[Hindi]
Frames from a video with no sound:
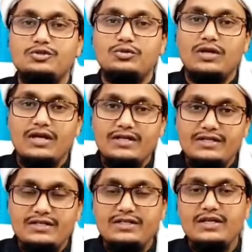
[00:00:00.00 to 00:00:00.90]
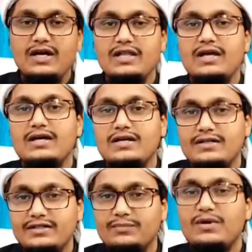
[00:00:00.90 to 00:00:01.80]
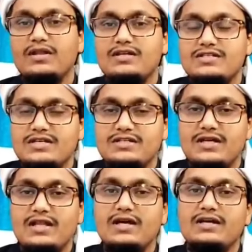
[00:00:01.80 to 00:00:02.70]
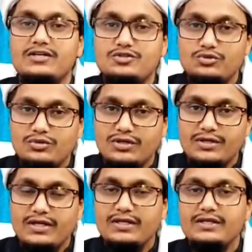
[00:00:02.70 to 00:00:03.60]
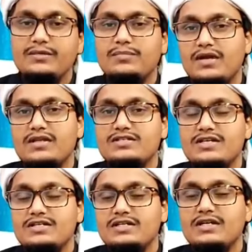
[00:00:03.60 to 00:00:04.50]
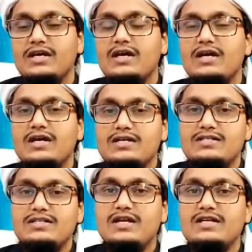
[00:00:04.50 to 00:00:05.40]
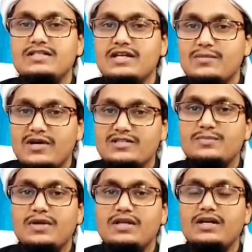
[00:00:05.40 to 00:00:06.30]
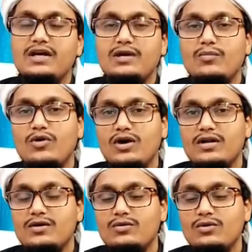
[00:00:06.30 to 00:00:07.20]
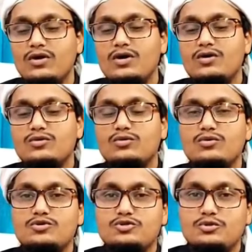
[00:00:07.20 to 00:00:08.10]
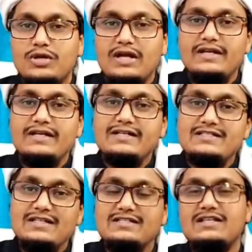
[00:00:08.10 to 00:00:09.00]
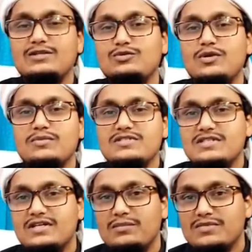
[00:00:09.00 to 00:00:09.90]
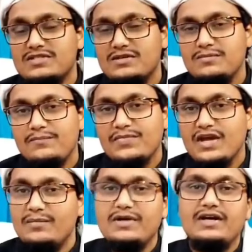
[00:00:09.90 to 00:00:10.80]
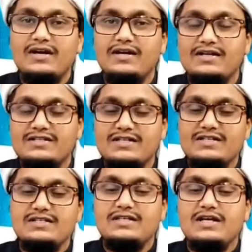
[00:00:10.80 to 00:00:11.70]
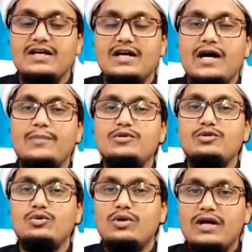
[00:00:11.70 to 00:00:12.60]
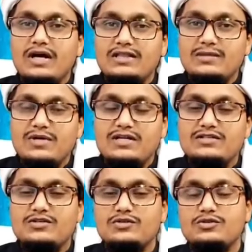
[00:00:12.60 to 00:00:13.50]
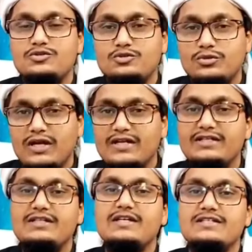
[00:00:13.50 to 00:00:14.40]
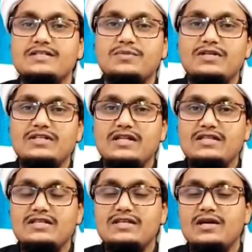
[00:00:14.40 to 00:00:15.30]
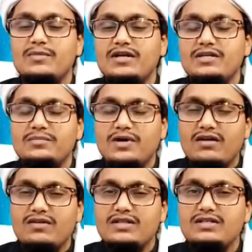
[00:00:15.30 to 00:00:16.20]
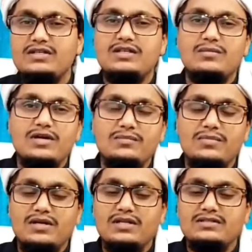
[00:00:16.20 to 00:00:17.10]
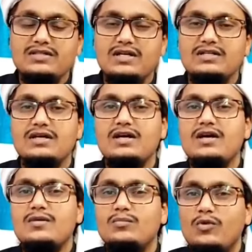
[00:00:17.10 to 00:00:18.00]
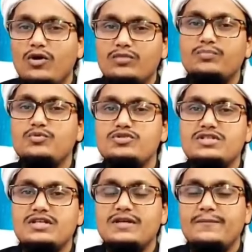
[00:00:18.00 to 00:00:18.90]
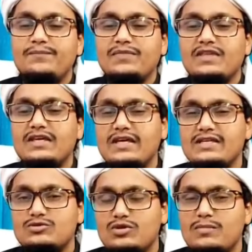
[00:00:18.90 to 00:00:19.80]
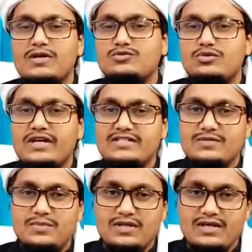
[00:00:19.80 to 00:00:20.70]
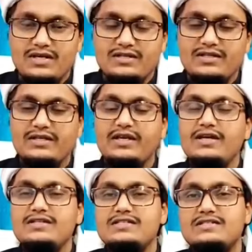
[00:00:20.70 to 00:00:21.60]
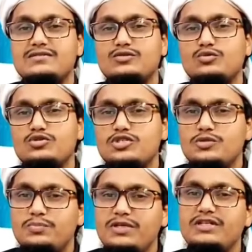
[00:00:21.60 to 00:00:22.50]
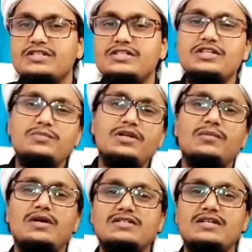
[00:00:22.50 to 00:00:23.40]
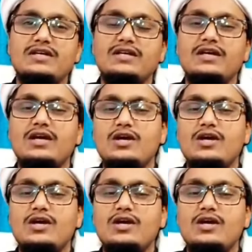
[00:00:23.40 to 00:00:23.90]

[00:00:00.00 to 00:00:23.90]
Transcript: शुक्राने की अल्लाह के लिए पढ़ना चाहिए अल्लाह के शुक्र के लिए पढ़ना चाहिए इसी तरह से नमाज़ पढ़ने का अगर मौका ना हो तो शुक्राने का सजदा तो कम अज़ कम अज़ कम हमें कर लेना चाहिए अब ये दो रकात नमाज शुक्राने की कैसे पढ़ी जाती है हमारी ख़वातीन हमारे मर्द हजरात बहुत पूछते हैं कि इसको नमाज को कैसे पढ़ना है देखें कुछ भी जितनी भी नमाज़ें हैं